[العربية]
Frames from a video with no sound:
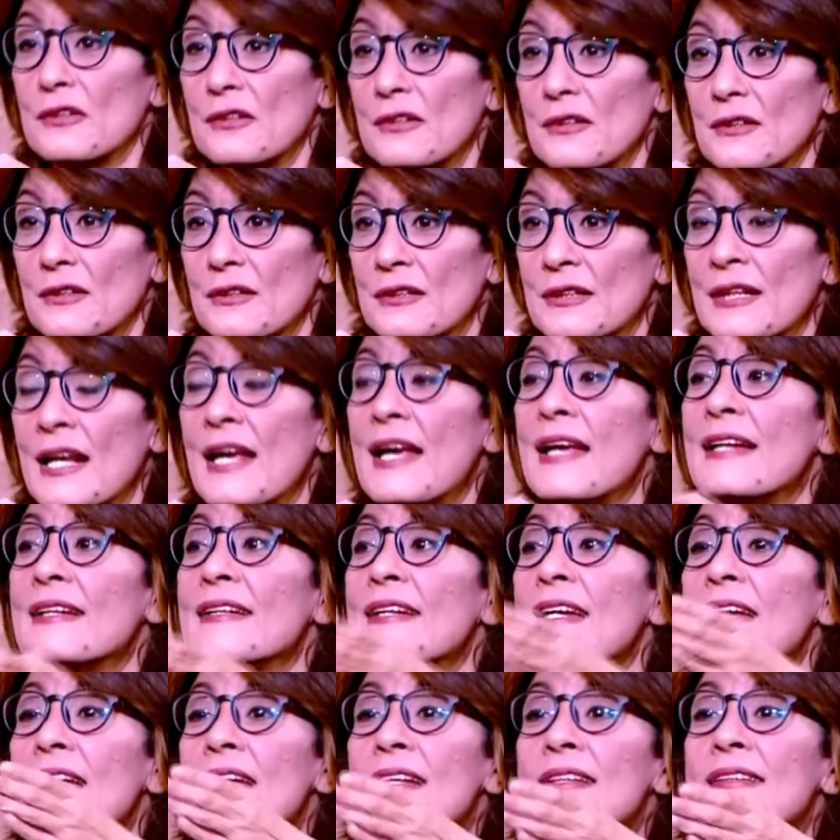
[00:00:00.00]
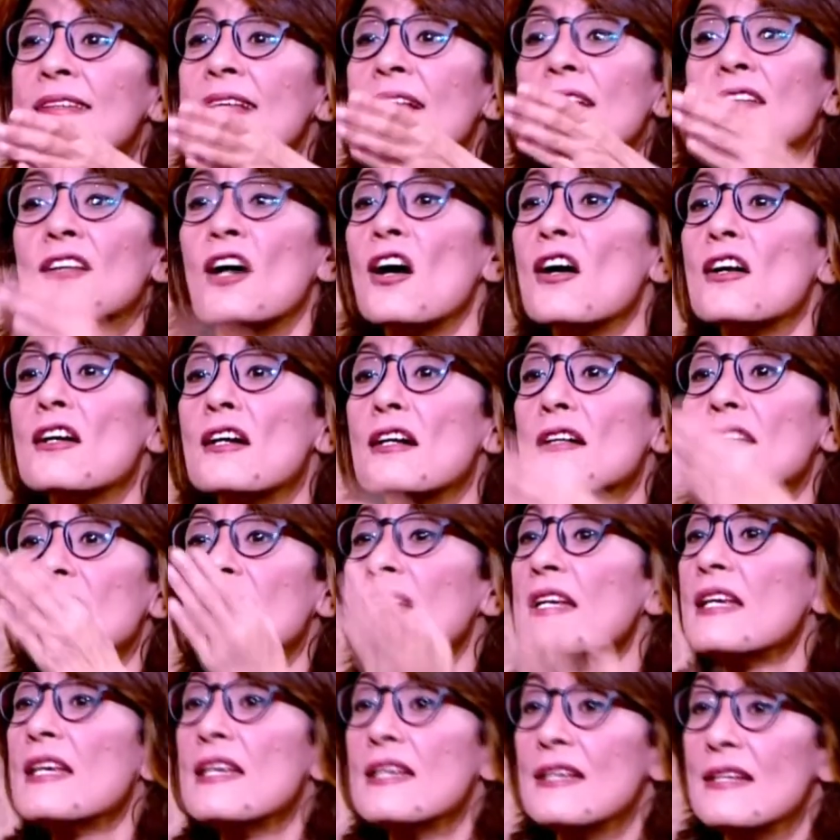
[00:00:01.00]
ايوه لان انت تقرر
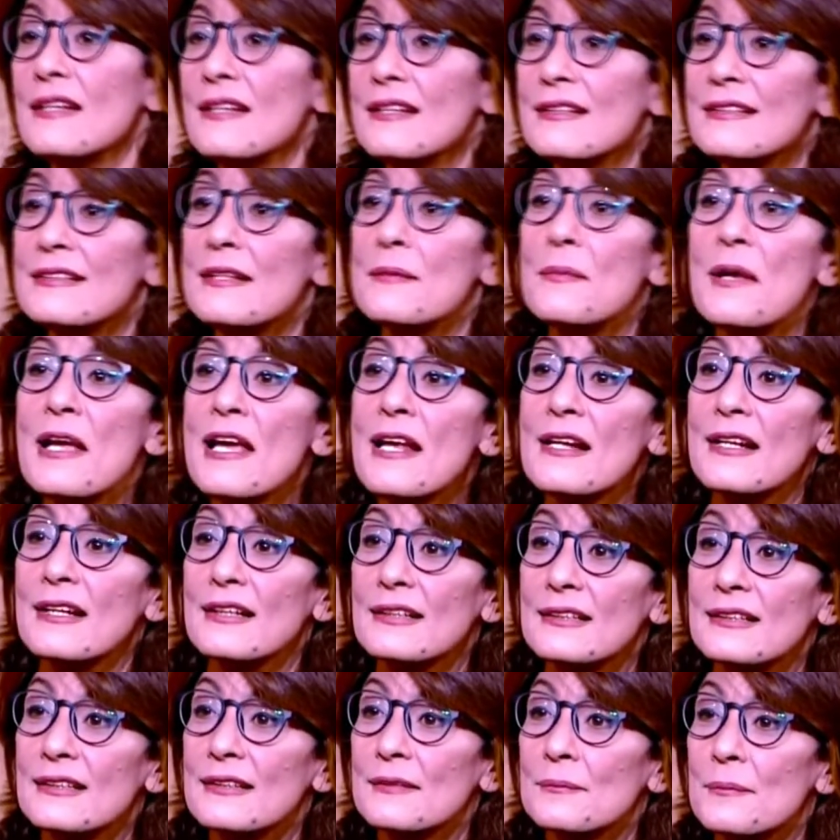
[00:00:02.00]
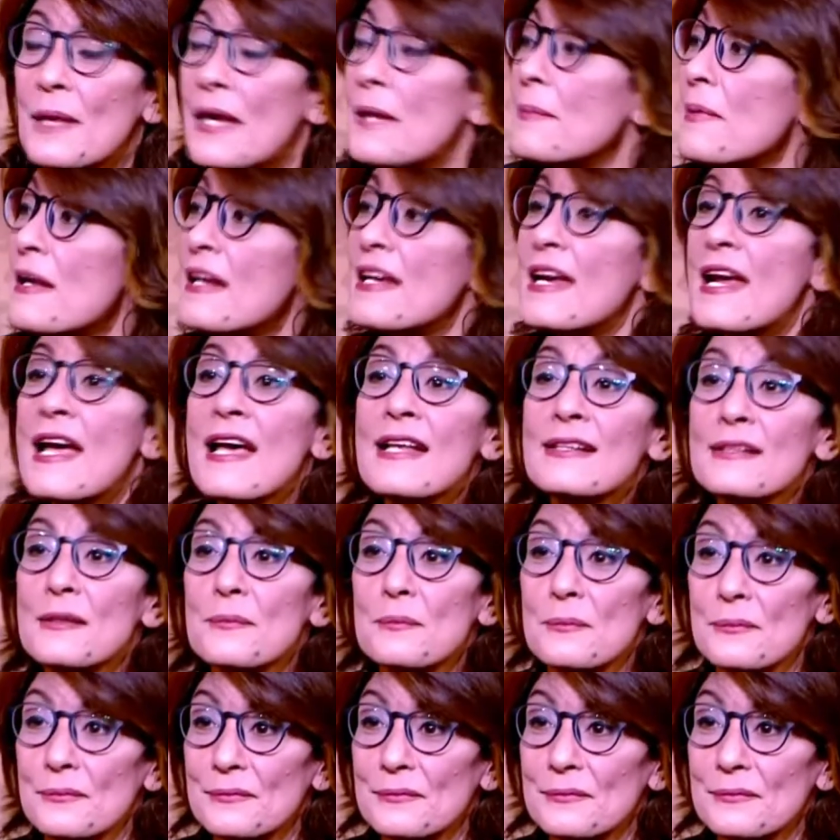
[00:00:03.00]
ليه انت مالك ما هي بني ادم